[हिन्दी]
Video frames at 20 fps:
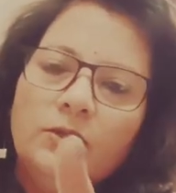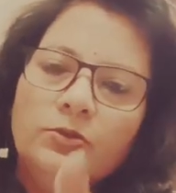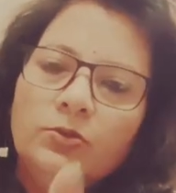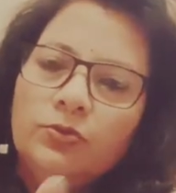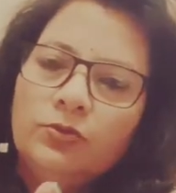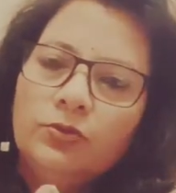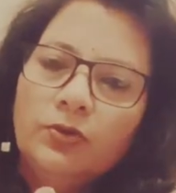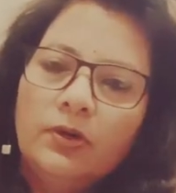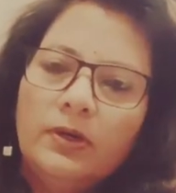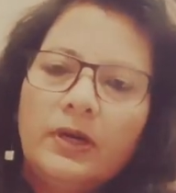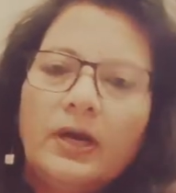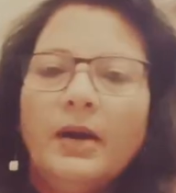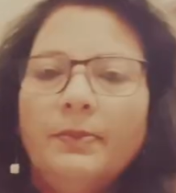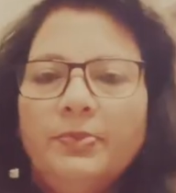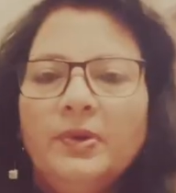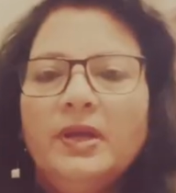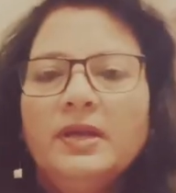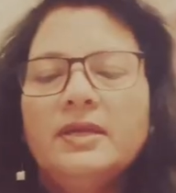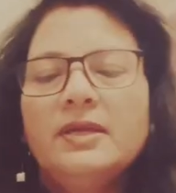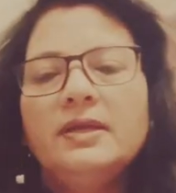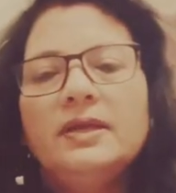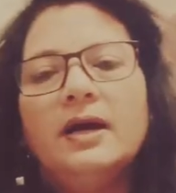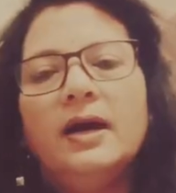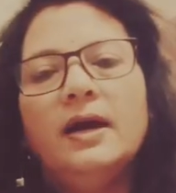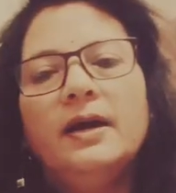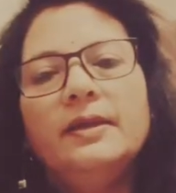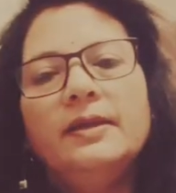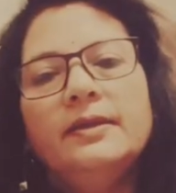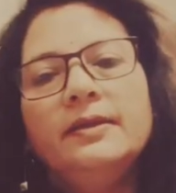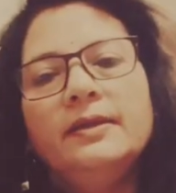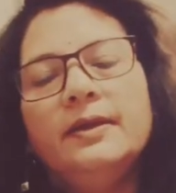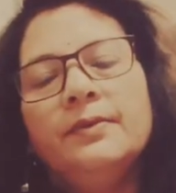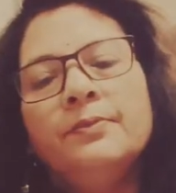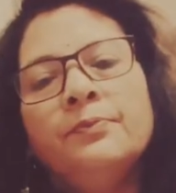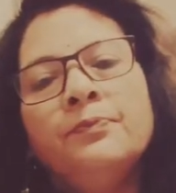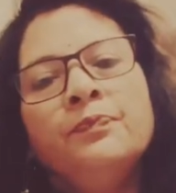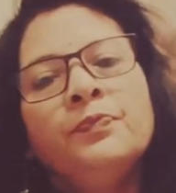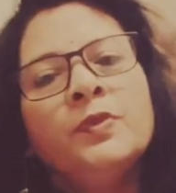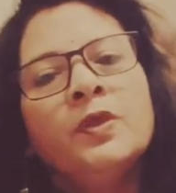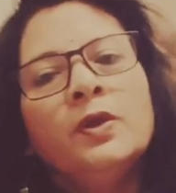दो कपल की कहानी
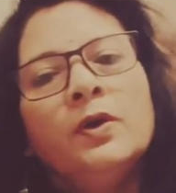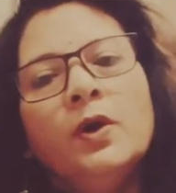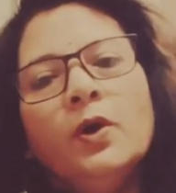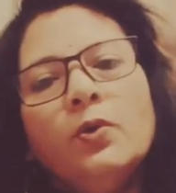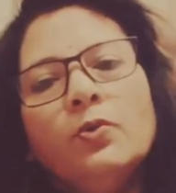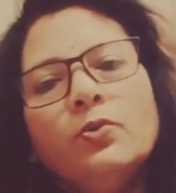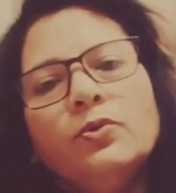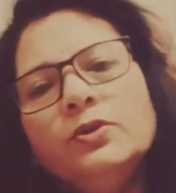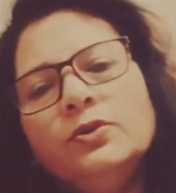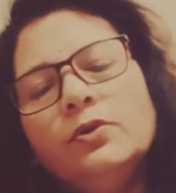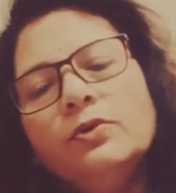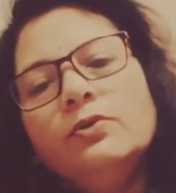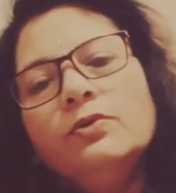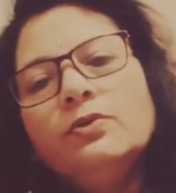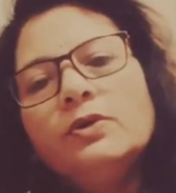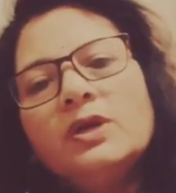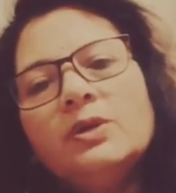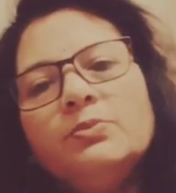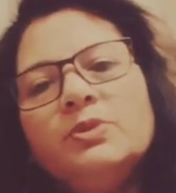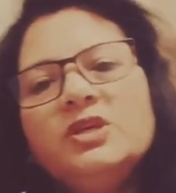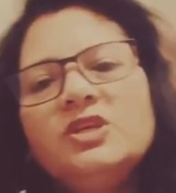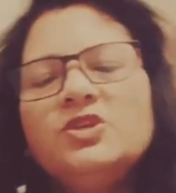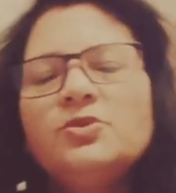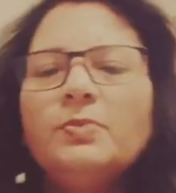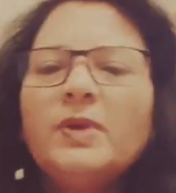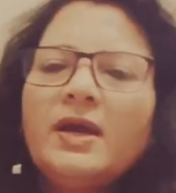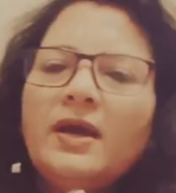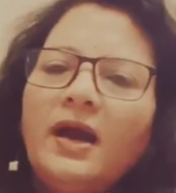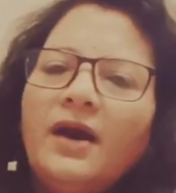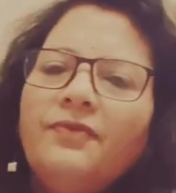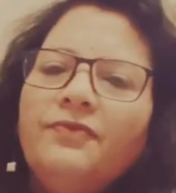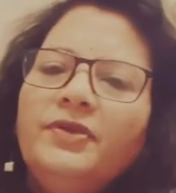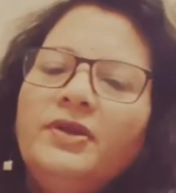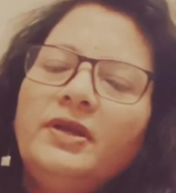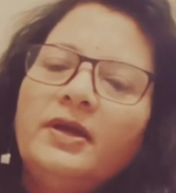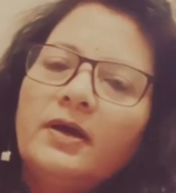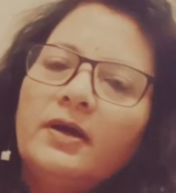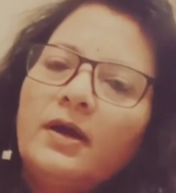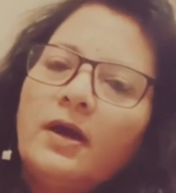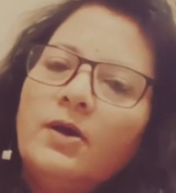है उन दोनों के बीच में काफ़ी
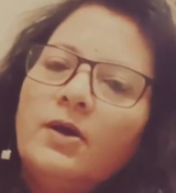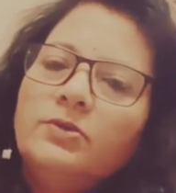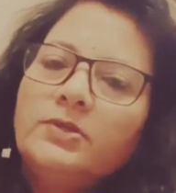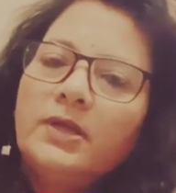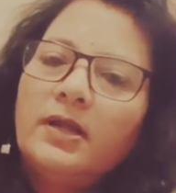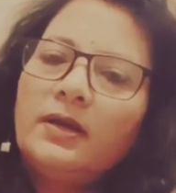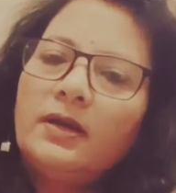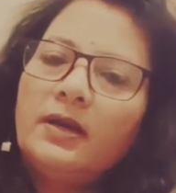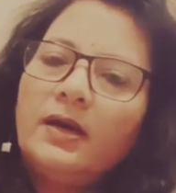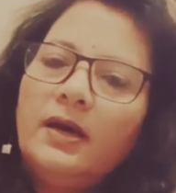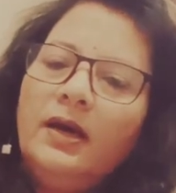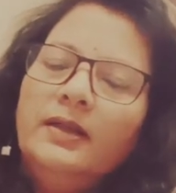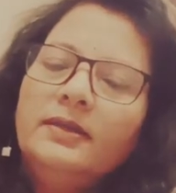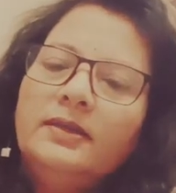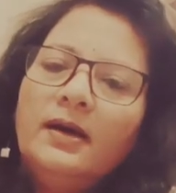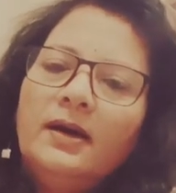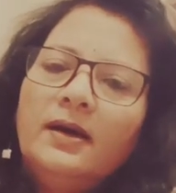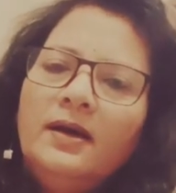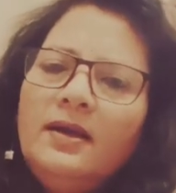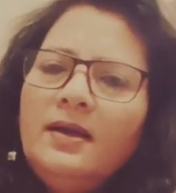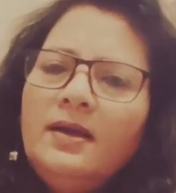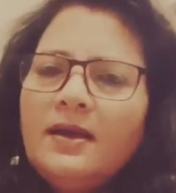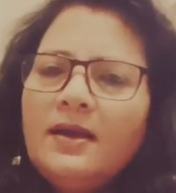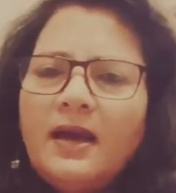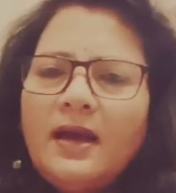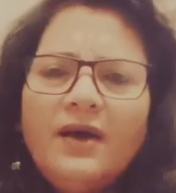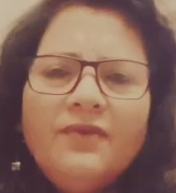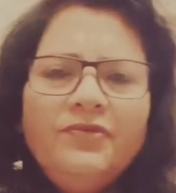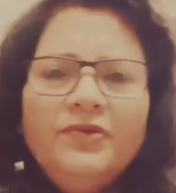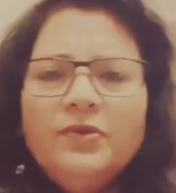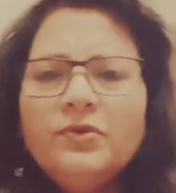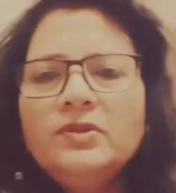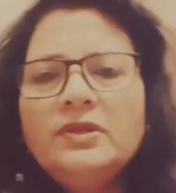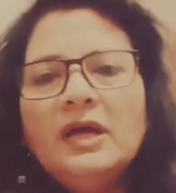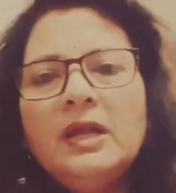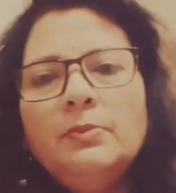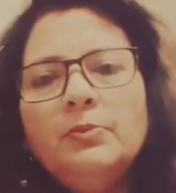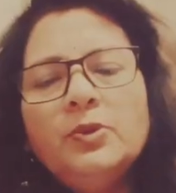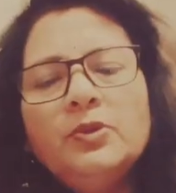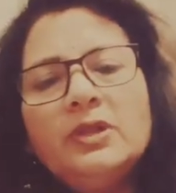टकराव चल रहा था काफ़ी
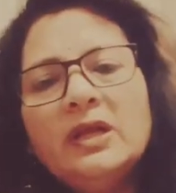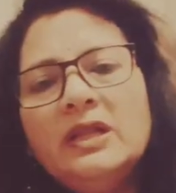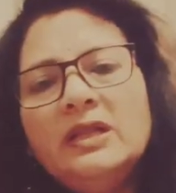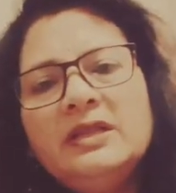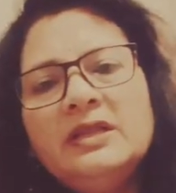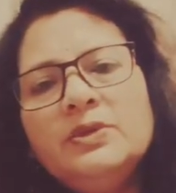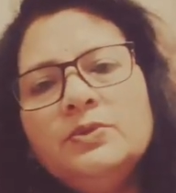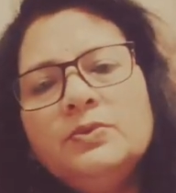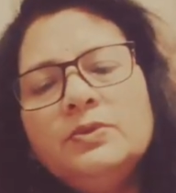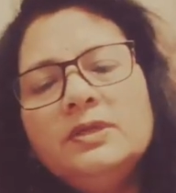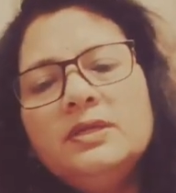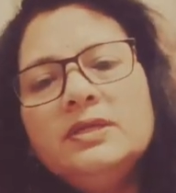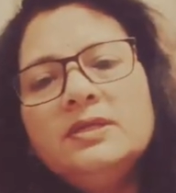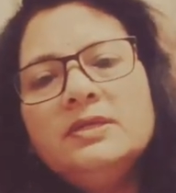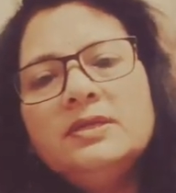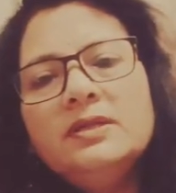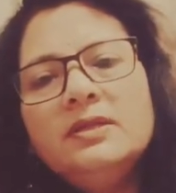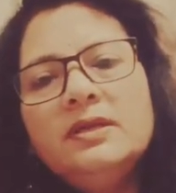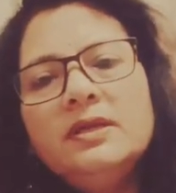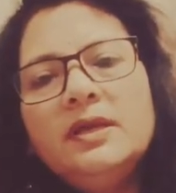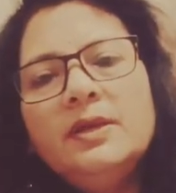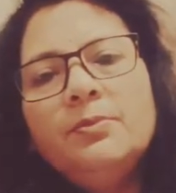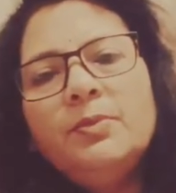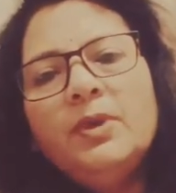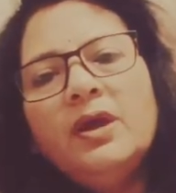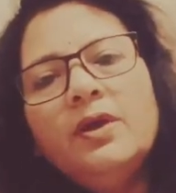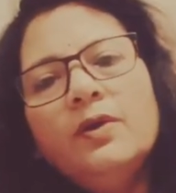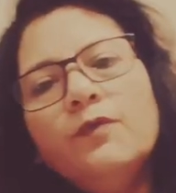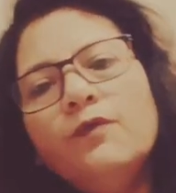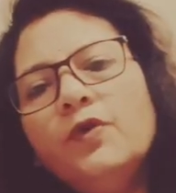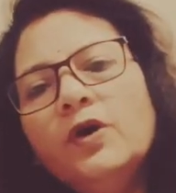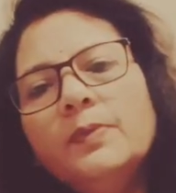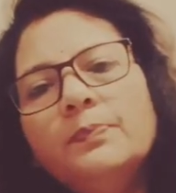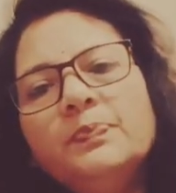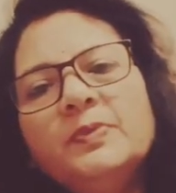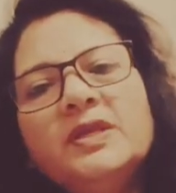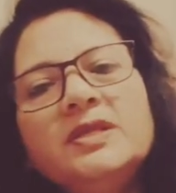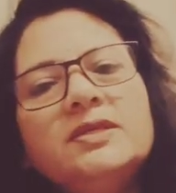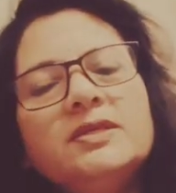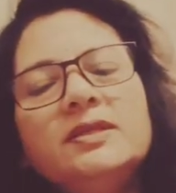उथल पुथल थी उनकी ज़िंदगी में वो
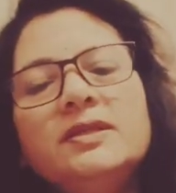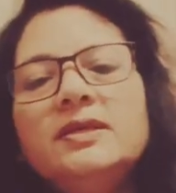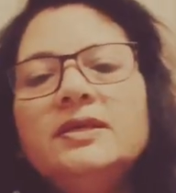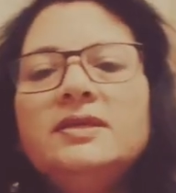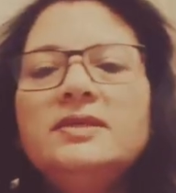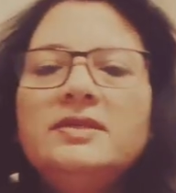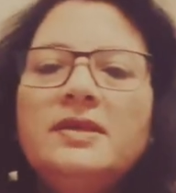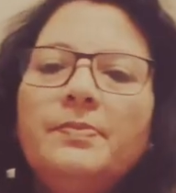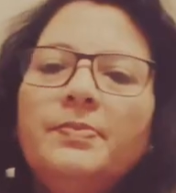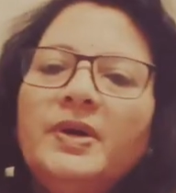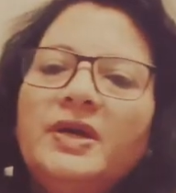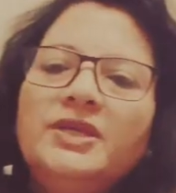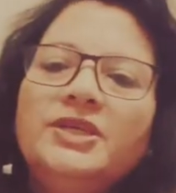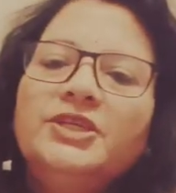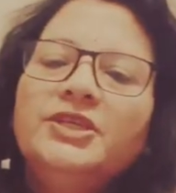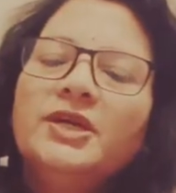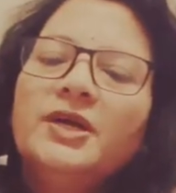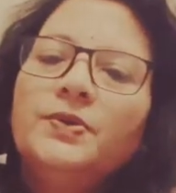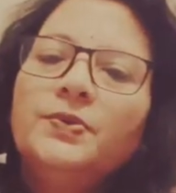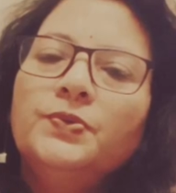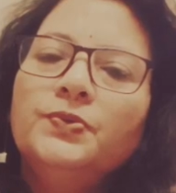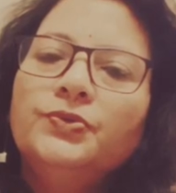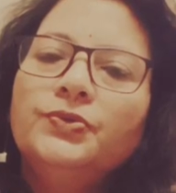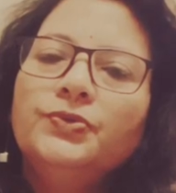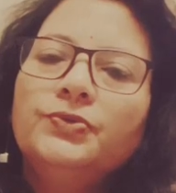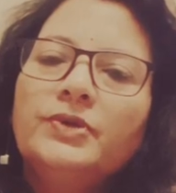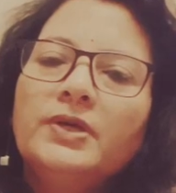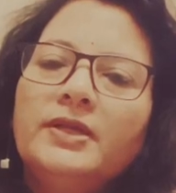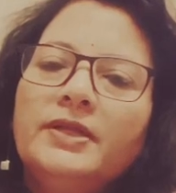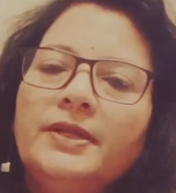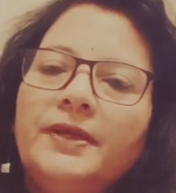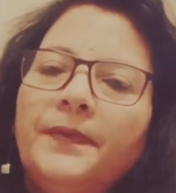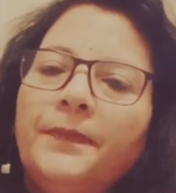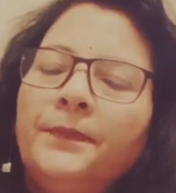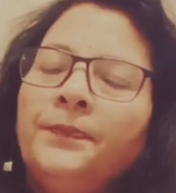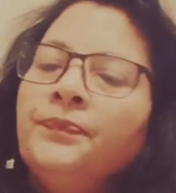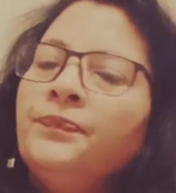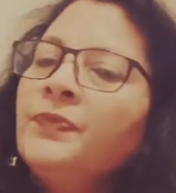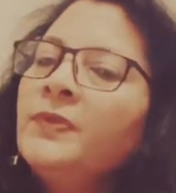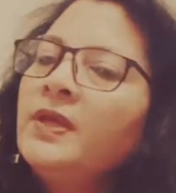अपनी ज़िंदगी से परेशान हो चुके थे
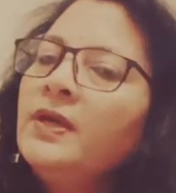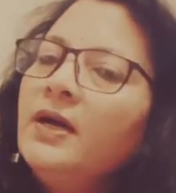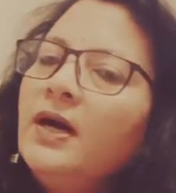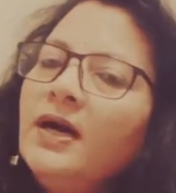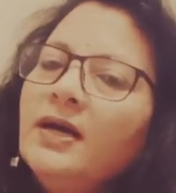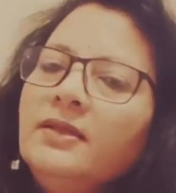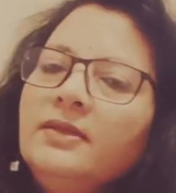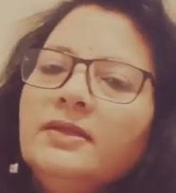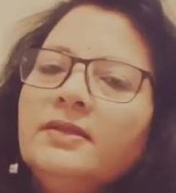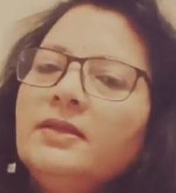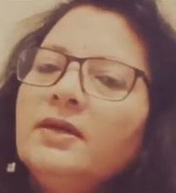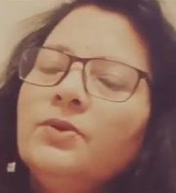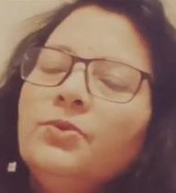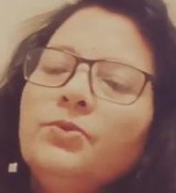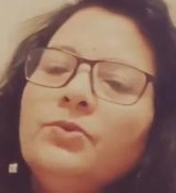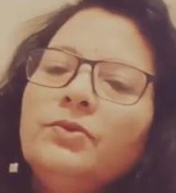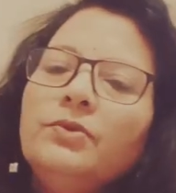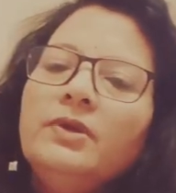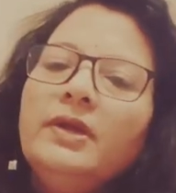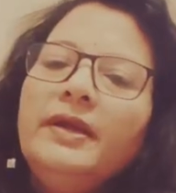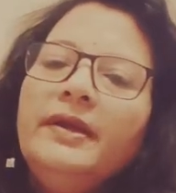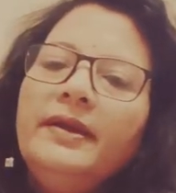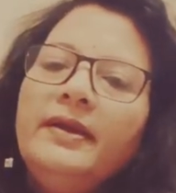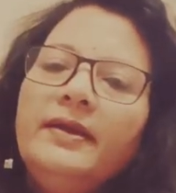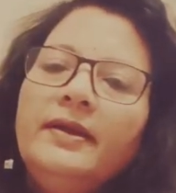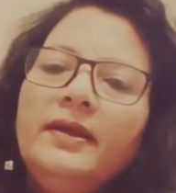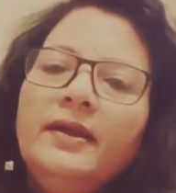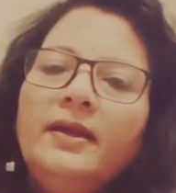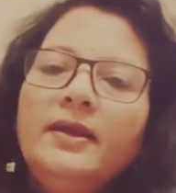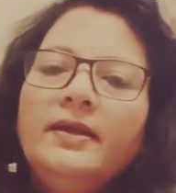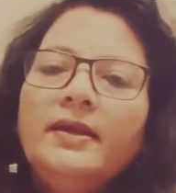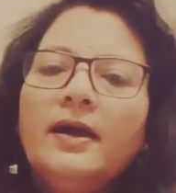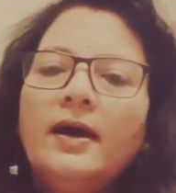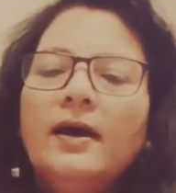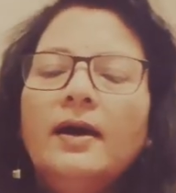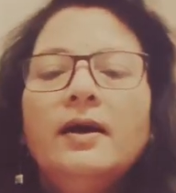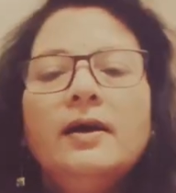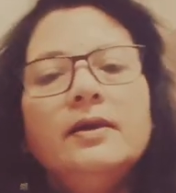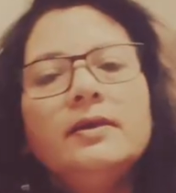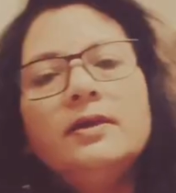अंततः उन्होंने निर्णय लिया
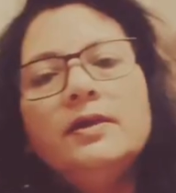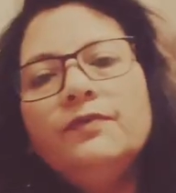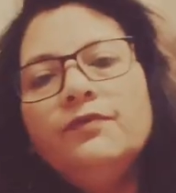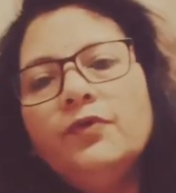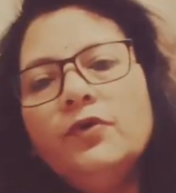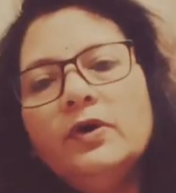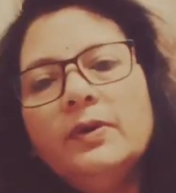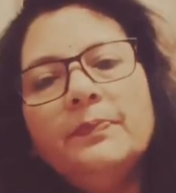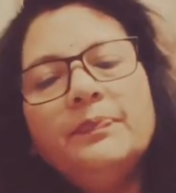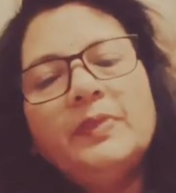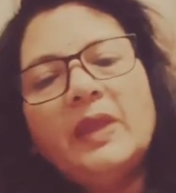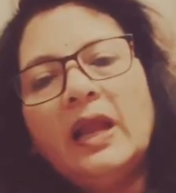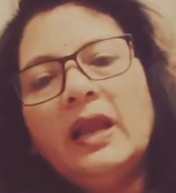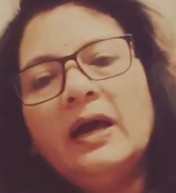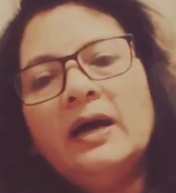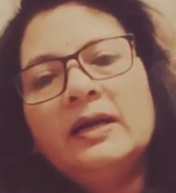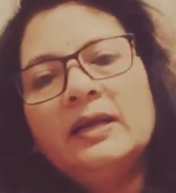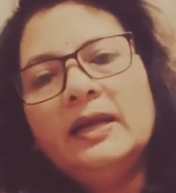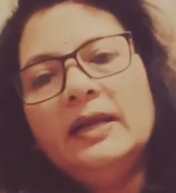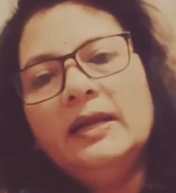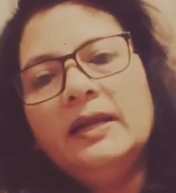कि वो अब तलाक ले